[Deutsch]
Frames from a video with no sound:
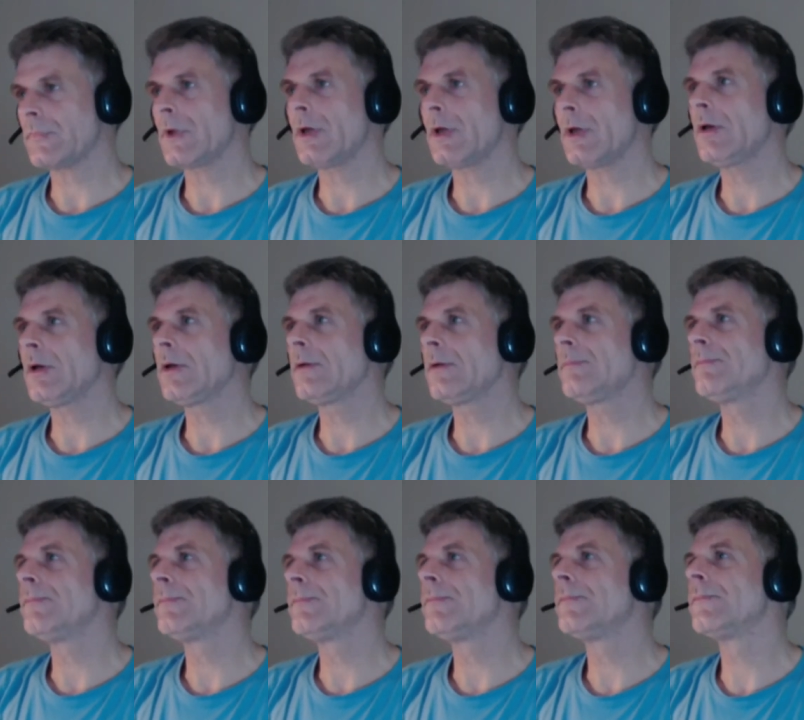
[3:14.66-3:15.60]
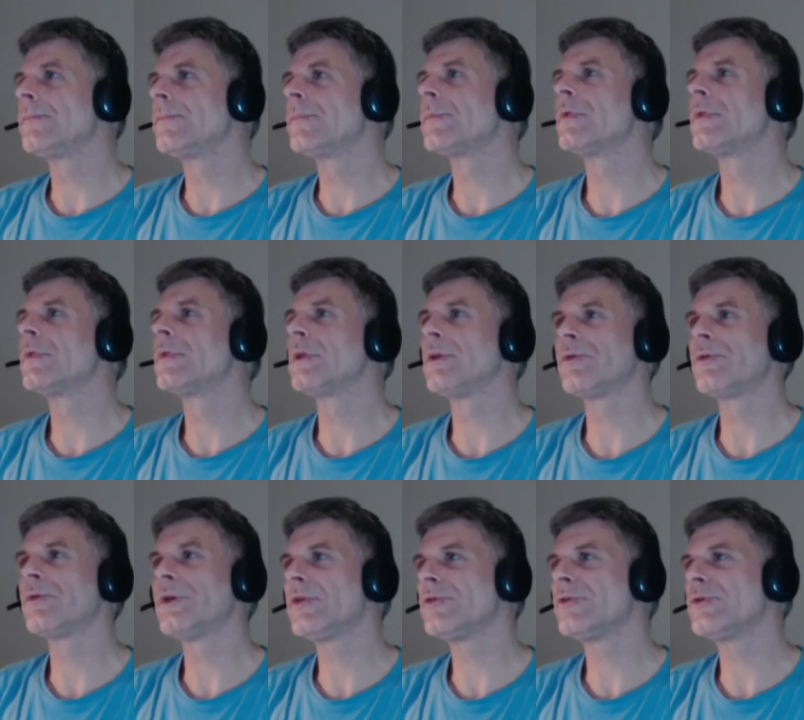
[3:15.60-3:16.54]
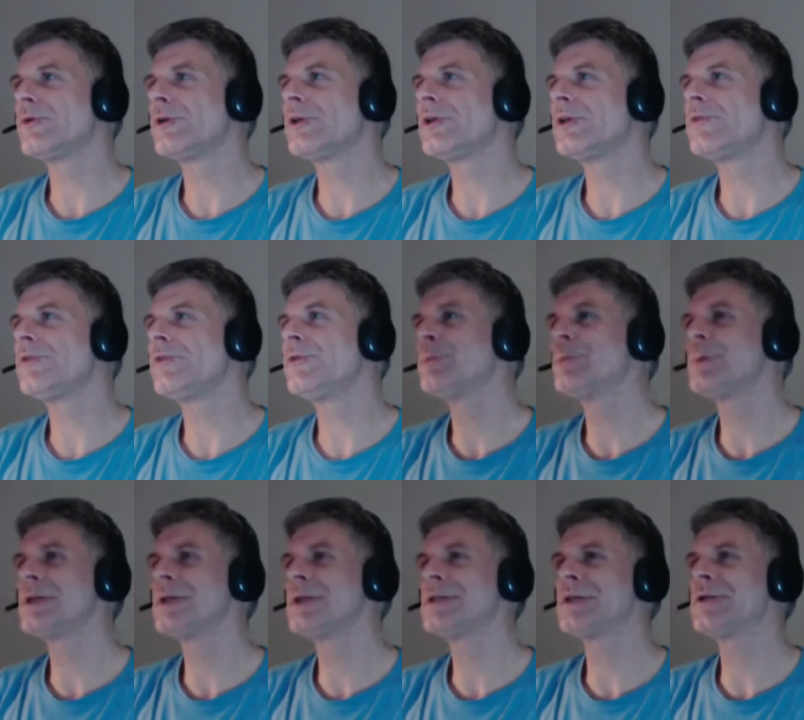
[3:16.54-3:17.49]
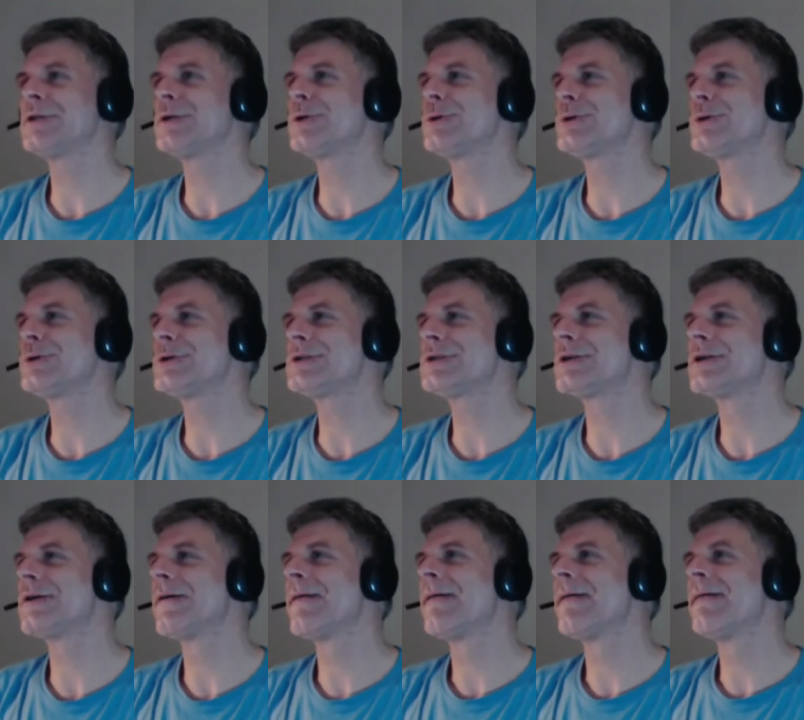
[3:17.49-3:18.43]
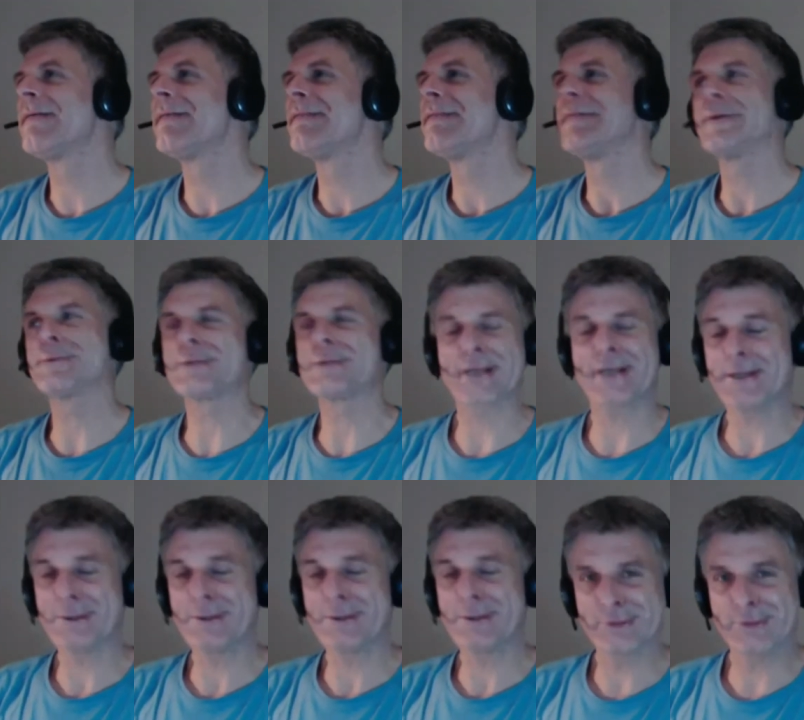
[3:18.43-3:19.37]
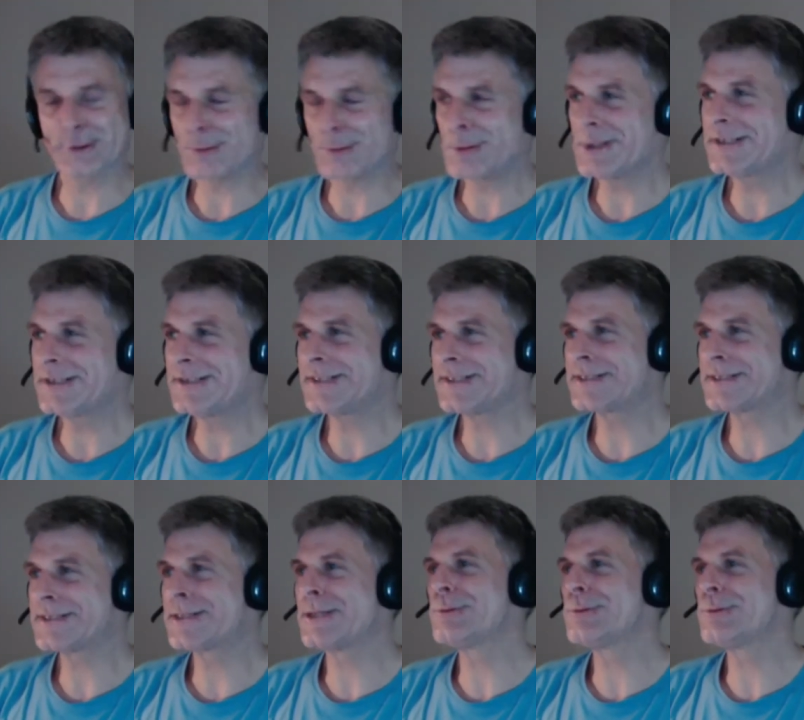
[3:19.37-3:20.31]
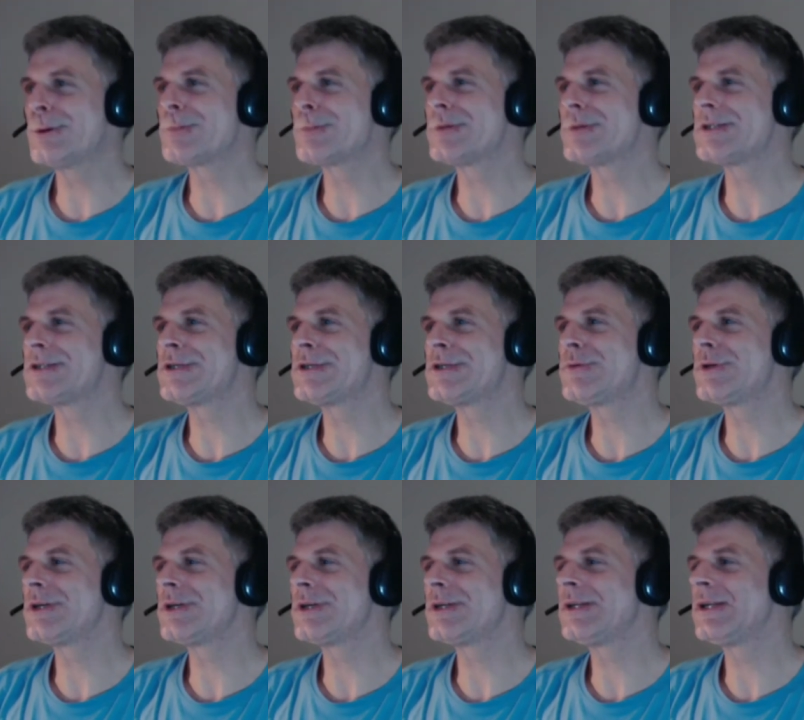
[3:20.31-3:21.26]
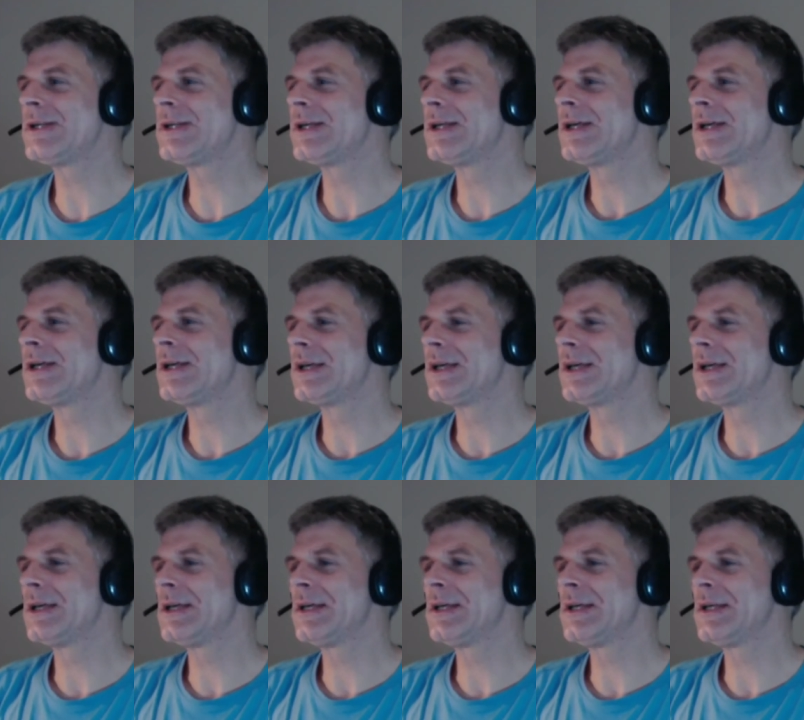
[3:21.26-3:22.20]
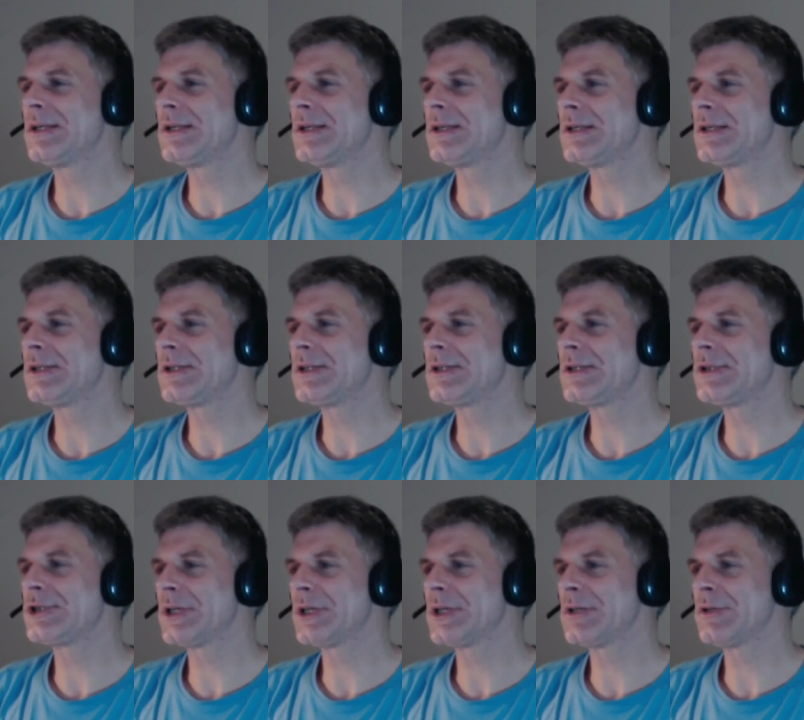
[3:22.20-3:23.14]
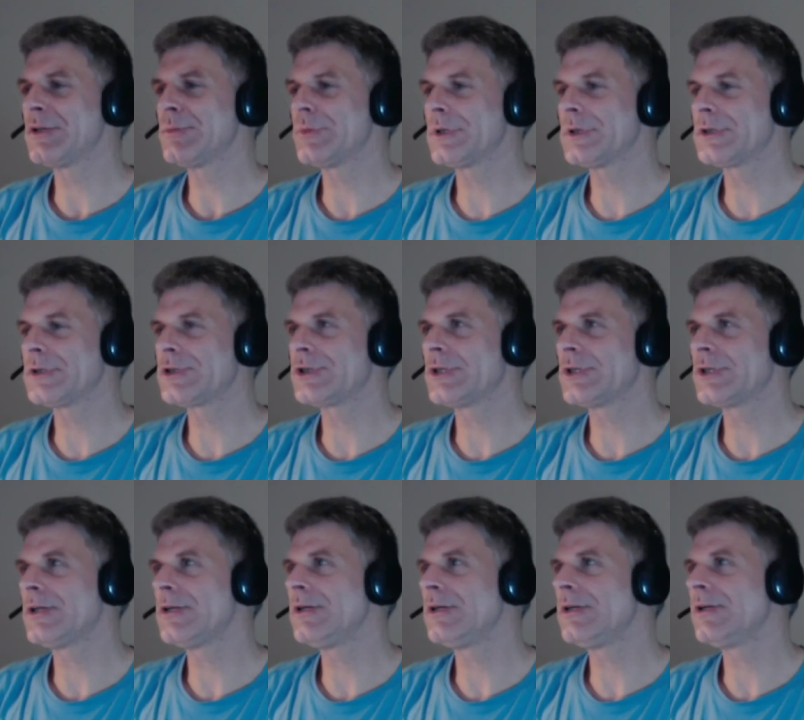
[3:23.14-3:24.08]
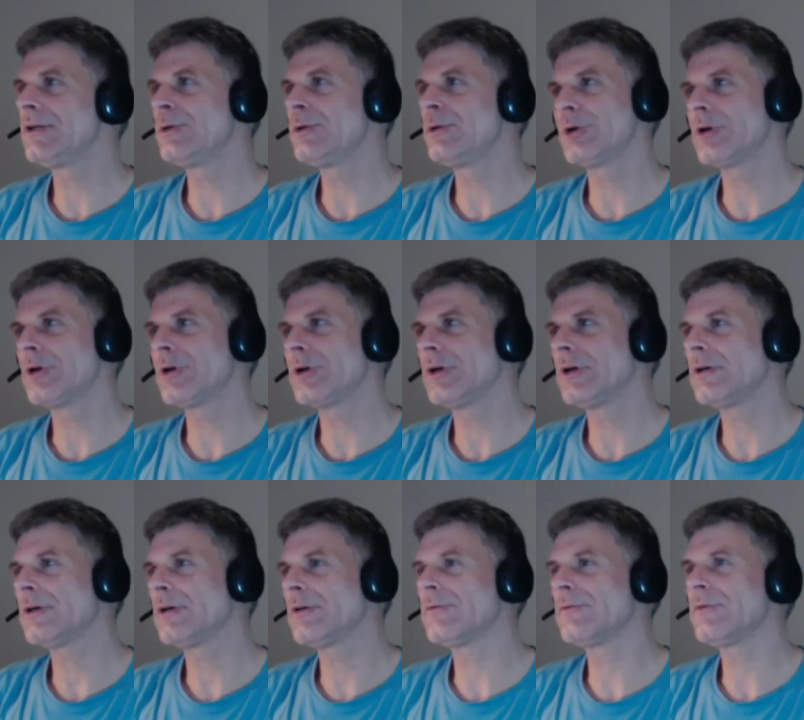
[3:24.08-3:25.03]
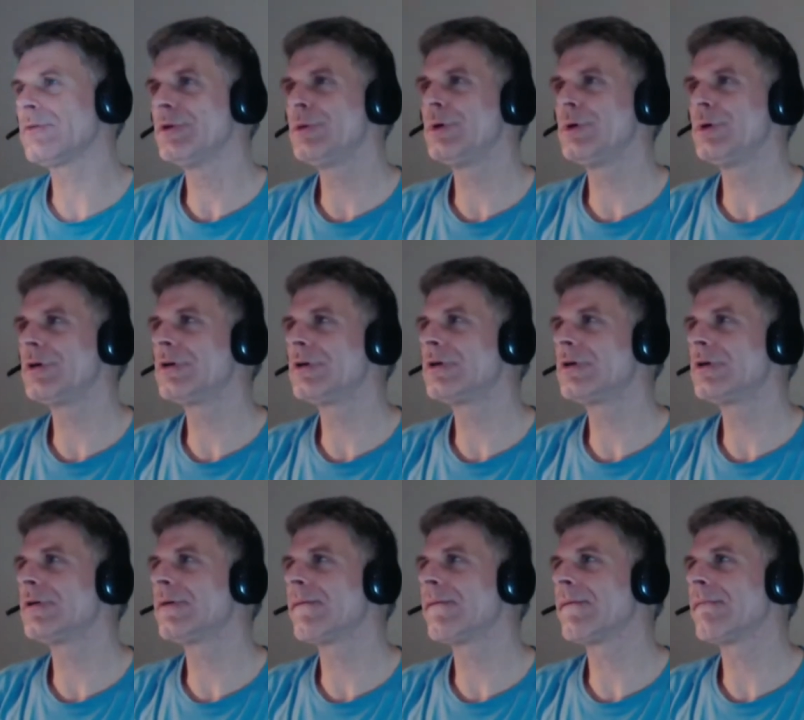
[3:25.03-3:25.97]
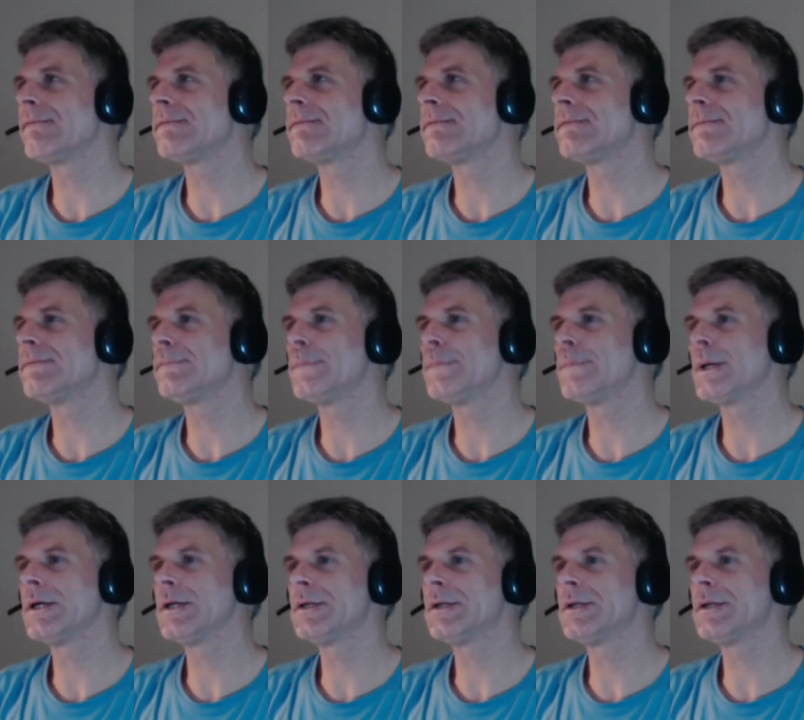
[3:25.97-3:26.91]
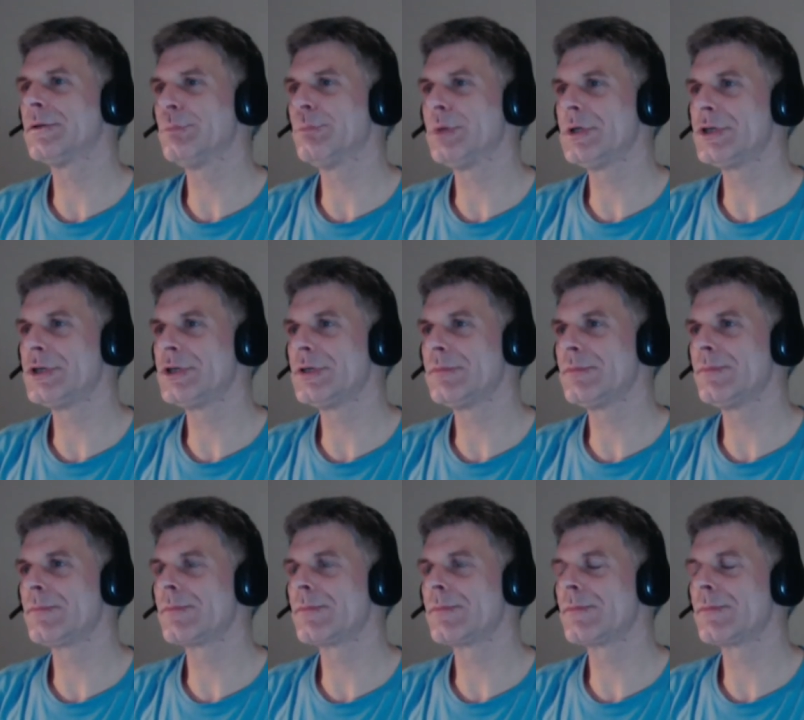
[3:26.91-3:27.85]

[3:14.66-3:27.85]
Ähm, jetzt geht das natürlich hier wieder mit meiner Technik los. Es ist alles vorbereitet, es kann überhaupt nichts schief gehen. Ich share mal schnell, ja klar, wie immer, meinen Bildschirm.